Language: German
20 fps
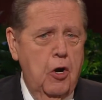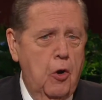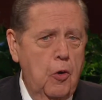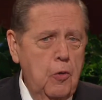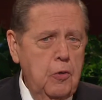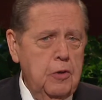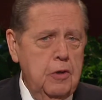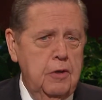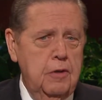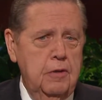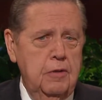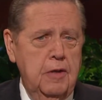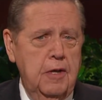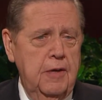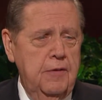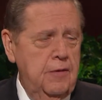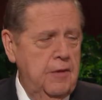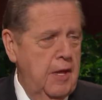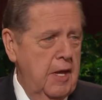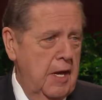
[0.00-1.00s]
Denen,
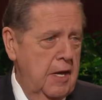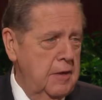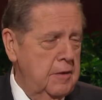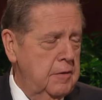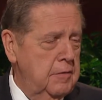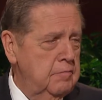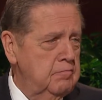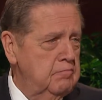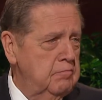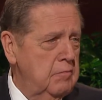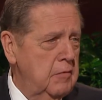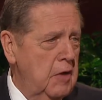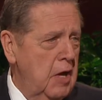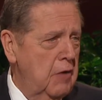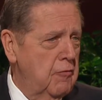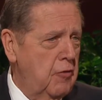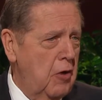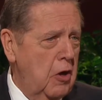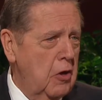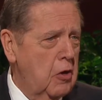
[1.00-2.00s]
die uns das
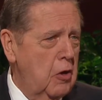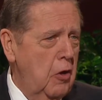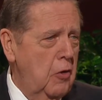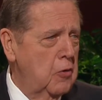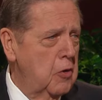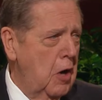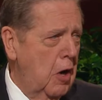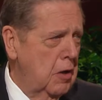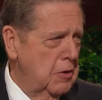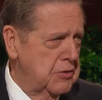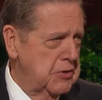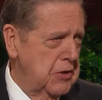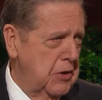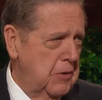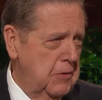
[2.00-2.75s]
Hemd wegnehmen wollen,